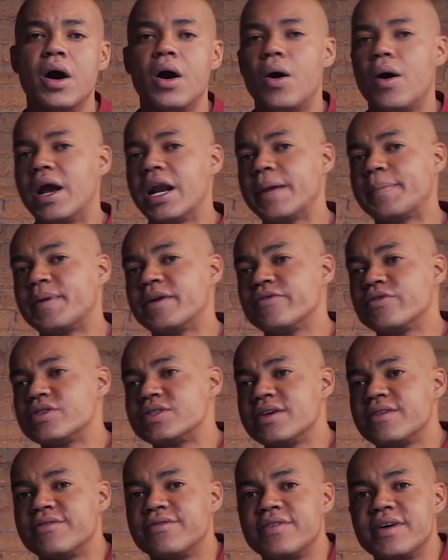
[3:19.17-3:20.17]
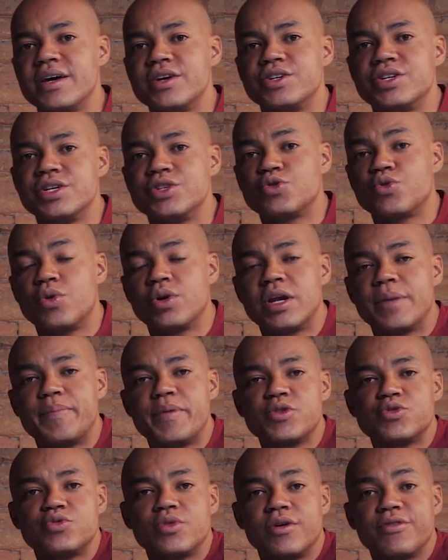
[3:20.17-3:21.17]
Olha para você ver, gente, quando a
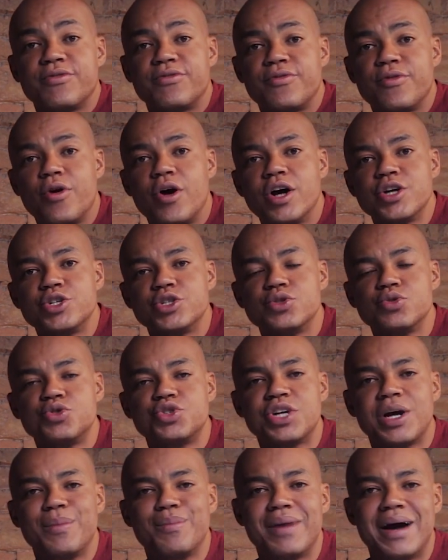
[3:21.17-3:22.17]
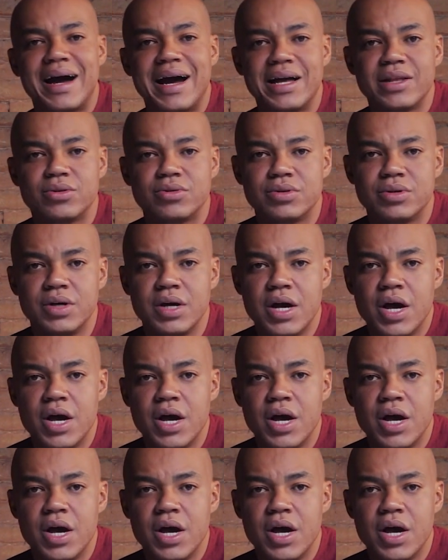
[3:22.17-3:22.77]
pessoa foge do chamado,